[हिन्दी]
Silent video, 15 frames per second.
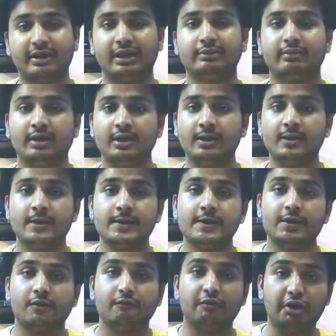बारे में
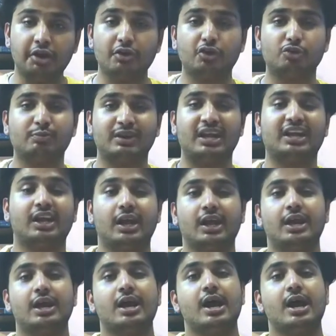वीडियोज़ बना के